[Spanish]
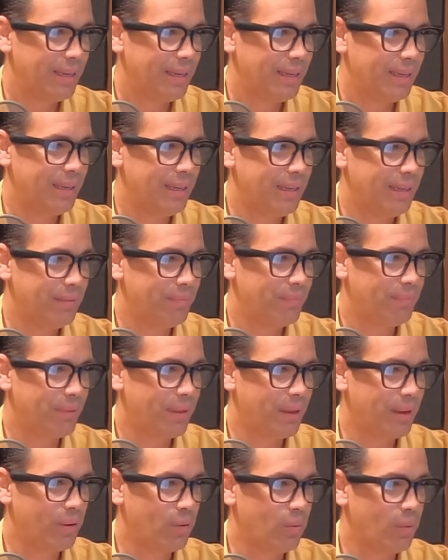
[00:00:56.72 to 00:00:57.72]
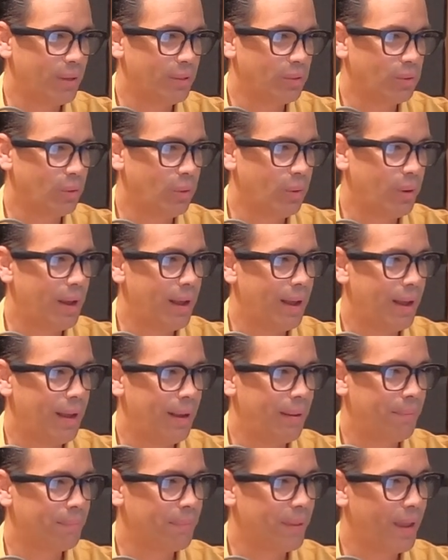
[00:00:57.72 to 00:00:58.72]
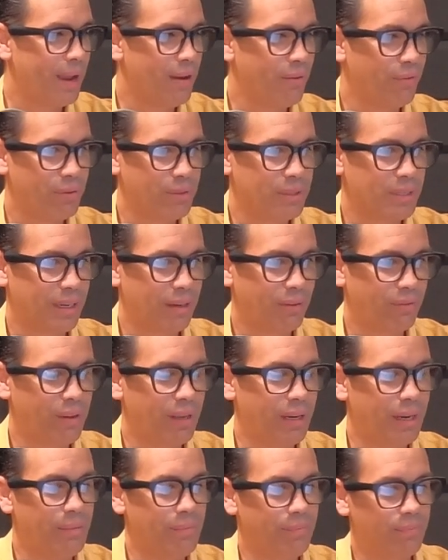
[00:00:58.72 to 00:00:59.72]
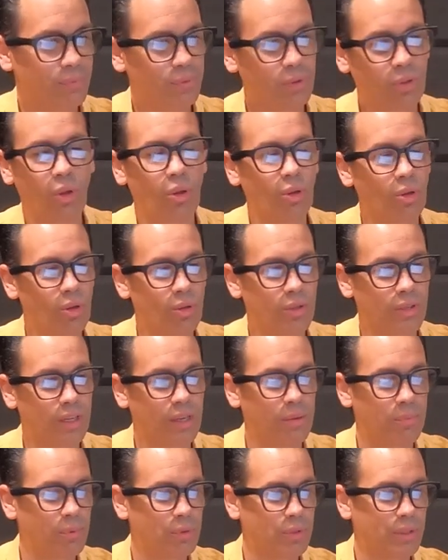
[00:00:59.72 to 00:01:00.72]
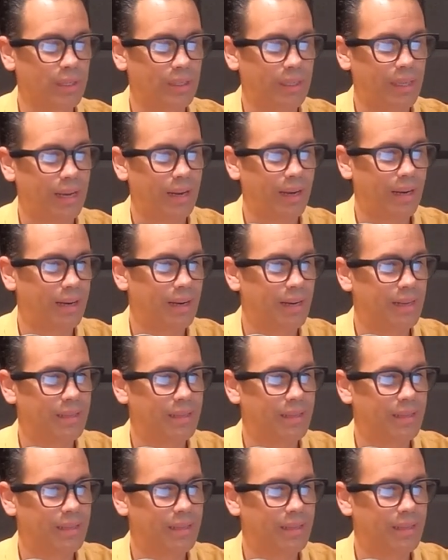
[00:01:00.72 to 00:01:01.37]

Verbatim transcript: Y en cuanto a iPhone se refiere, todos los equipos que tengan